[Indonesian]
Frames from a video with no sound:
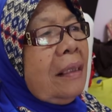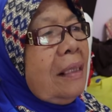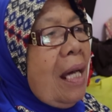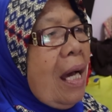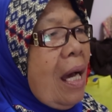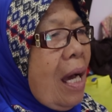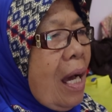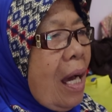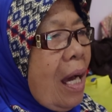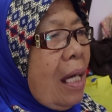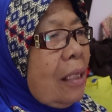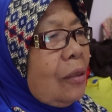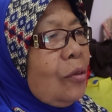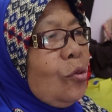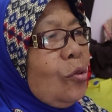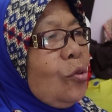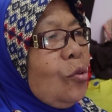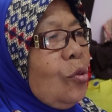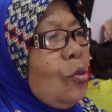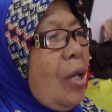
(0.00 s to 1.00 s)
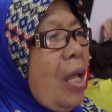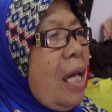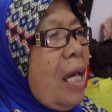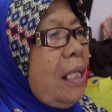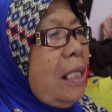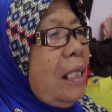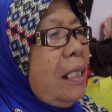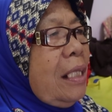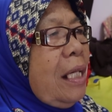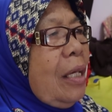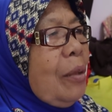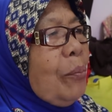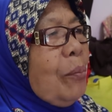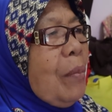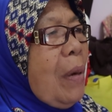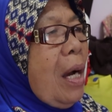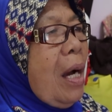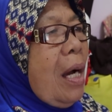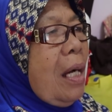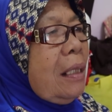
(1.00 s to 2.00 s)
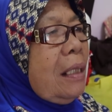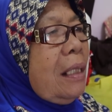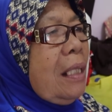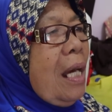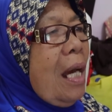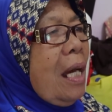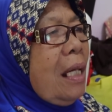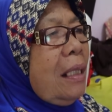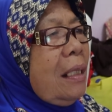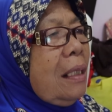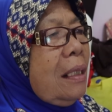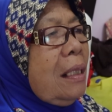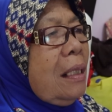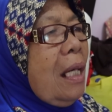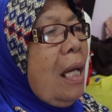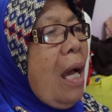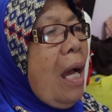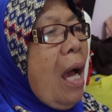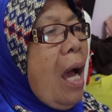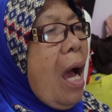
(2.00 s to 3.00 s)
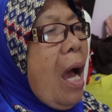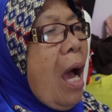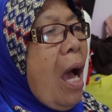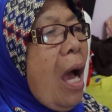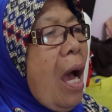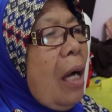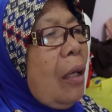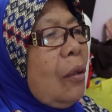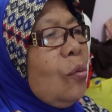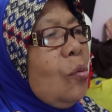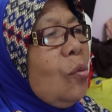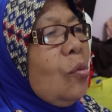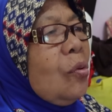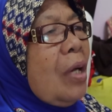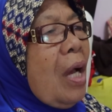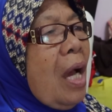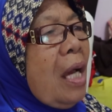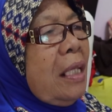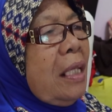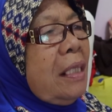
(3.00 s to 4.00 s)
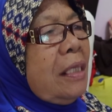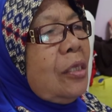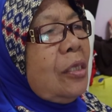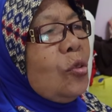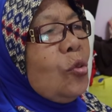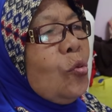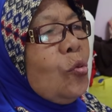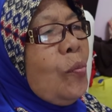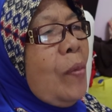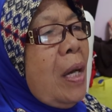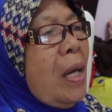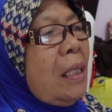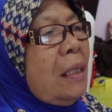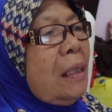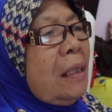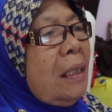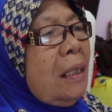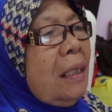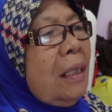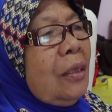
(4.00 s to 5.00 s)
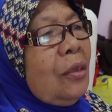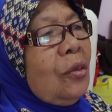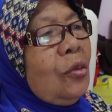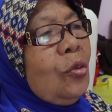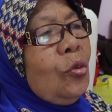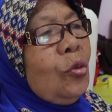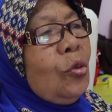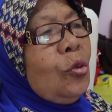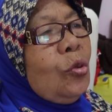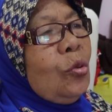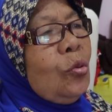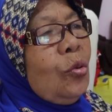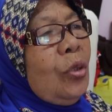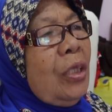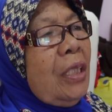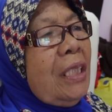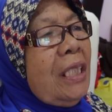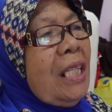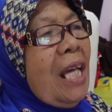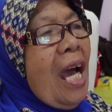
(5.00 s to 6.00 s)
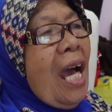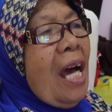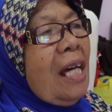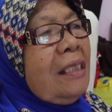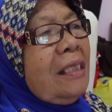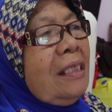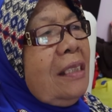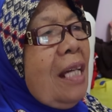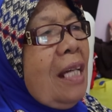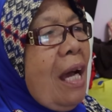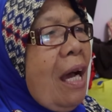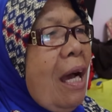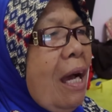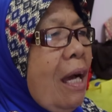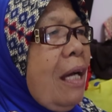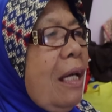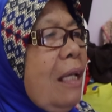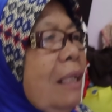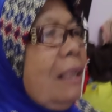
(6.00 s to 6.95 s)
Gak ada cucu lain yang bahagiain aku, guys. Cuman cucu ini aja.